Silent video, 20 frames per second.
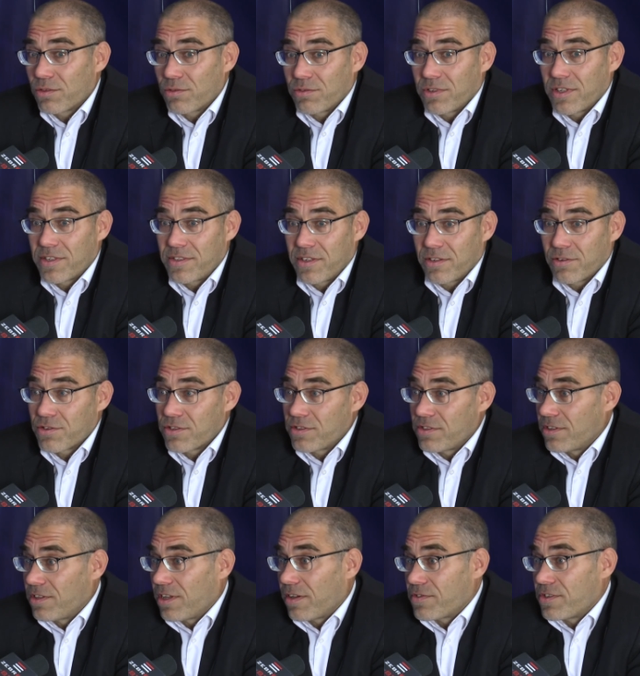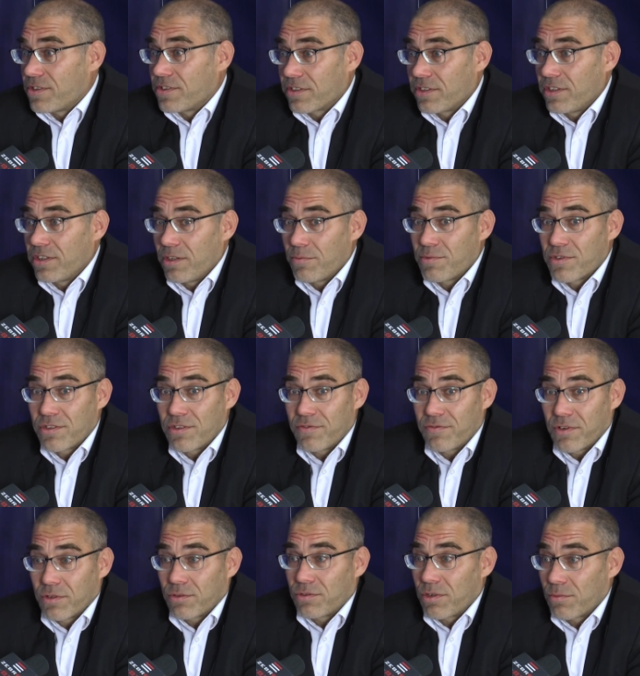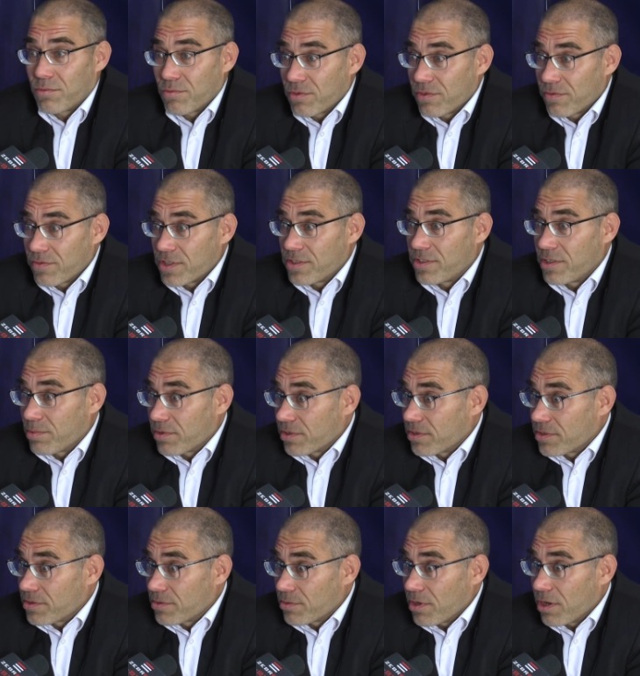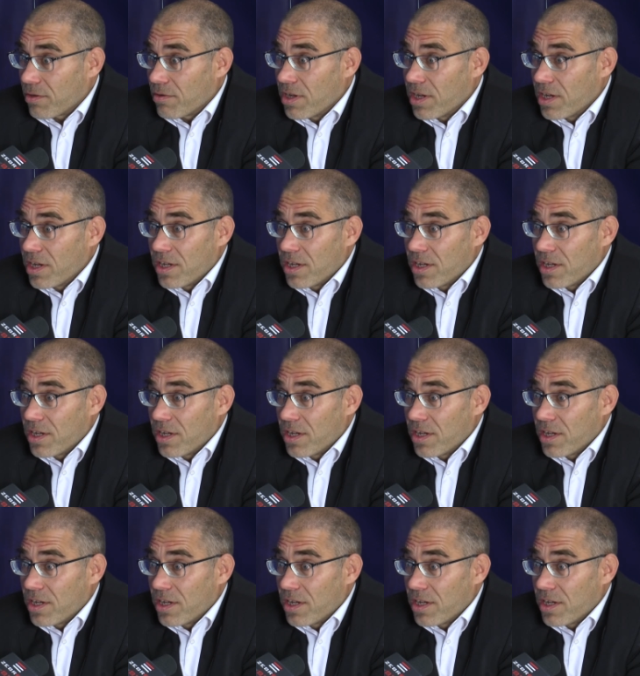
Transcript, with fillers: który jest niekorzystny dla wszystkich i przeciwko któremu wszyscy protestują.